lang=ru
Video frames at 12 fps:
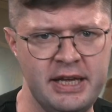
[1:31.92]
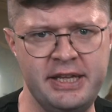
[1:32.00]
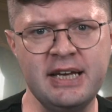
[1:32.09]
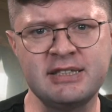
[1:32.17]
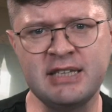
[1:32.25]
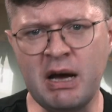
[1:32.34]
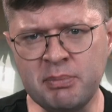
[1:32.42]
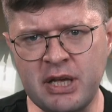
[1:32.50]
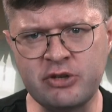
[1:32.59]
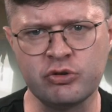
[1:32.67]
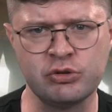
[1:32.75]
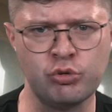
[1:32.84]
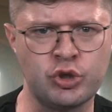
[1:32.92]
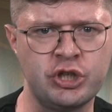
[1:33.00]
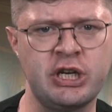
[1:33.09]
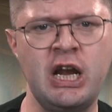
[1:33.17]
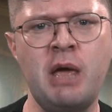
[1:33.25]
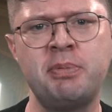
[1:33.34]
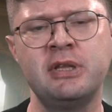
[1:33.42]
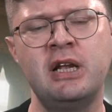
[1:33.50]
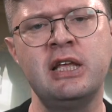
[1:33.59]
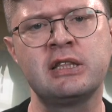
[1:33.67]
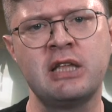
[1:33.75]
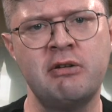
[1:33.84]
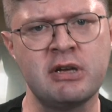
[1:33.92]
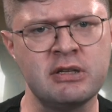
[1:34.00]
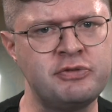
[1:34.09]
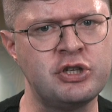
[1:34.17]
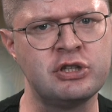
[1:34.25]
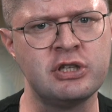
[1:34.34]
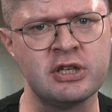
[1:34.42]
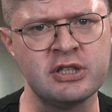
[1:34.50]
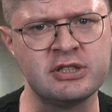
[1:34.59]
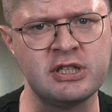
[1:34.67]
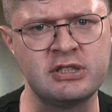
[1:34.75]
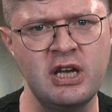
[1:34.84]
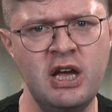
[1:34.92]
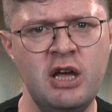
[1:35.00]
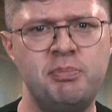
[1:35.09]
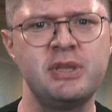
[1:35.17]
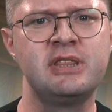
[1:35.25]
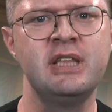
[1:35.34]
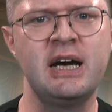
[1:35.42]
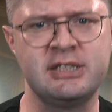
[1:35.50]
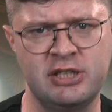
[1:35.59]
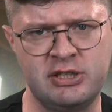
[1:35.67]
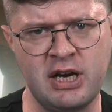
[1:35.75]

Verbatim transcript: Я сам начал слушать Шаляпина лет, наверное, в 14-15,